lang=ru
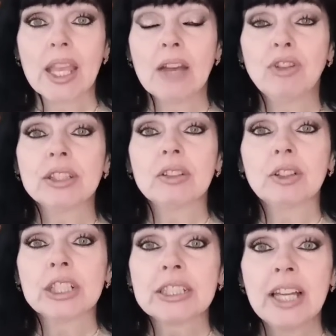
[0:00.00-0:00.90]
И вот,
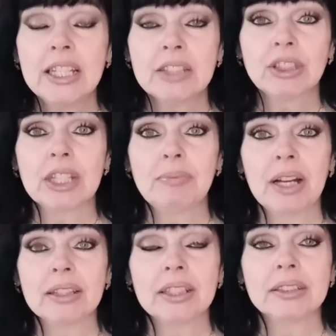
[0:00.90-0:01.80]
знаете, вот,
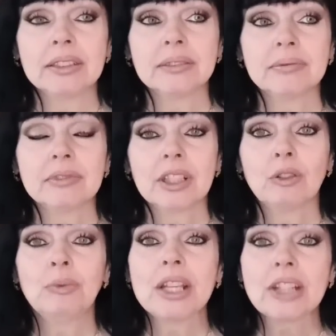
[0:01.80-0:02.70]
ребята,
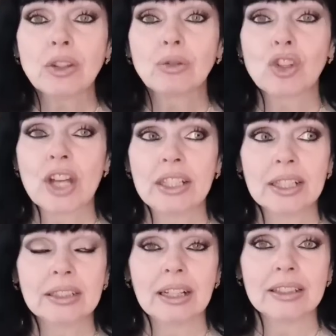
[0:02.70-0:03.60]
у меня сразу душа
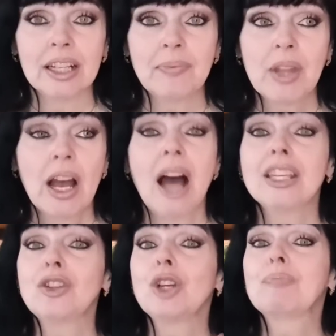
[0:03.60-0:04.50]
легла, да. А,
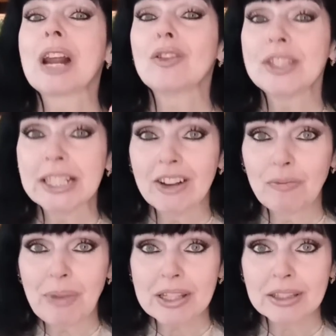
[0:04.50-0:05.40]
я еще и про
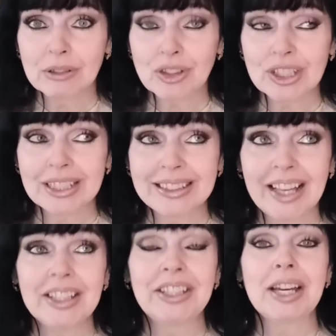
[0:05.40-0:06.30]
Росликова послушала,
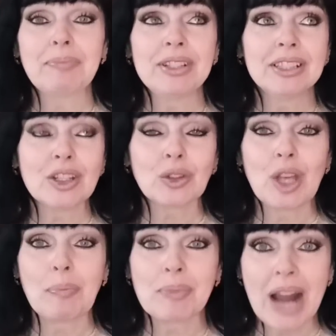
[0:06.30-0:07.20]
да, и я поняла, что я